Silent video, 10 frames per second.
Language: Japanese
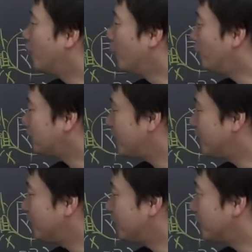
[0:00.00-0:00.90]
応
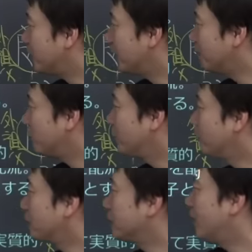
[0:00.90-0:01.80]
天門の変とい
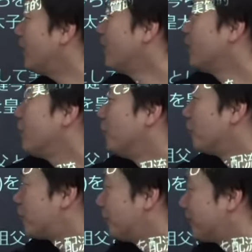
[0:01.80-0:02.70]
うことで
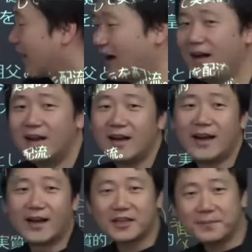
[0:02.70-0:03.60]
義房が
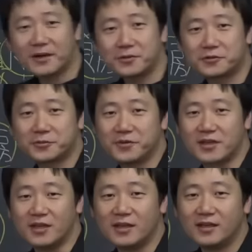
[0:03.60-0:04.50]
ライバルを潰
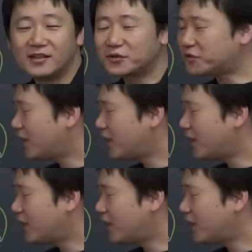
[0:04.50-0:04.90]
しそし